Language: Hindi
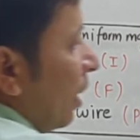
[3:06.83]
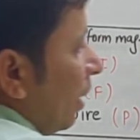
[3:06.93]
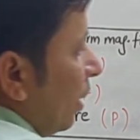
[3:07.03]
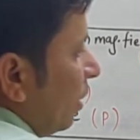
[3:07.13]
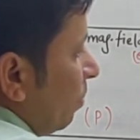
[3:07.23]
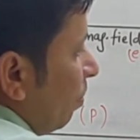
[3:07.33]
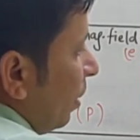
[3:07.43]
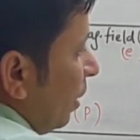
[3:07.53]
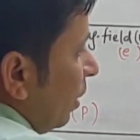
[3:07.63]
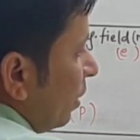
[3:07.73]
दैट इज
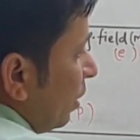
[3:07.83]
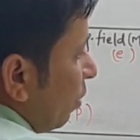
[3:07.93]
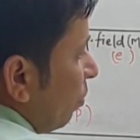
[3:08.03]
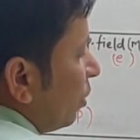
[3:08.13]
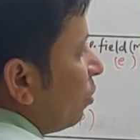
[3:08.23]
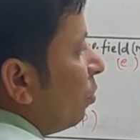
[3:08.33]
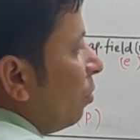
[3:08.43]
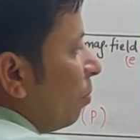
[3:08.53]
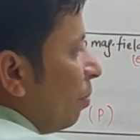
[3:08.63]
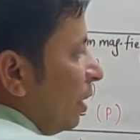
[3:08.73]
पी इज इक्वल टू
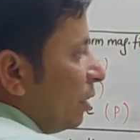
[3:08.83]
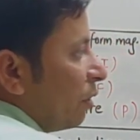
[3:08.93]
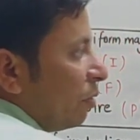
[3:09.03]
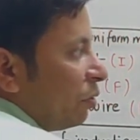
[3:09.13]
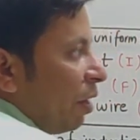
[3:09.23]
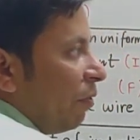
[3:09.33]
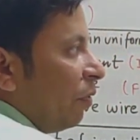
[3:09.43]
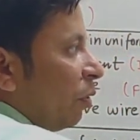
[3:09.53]
पी इज इक्वल टू एफ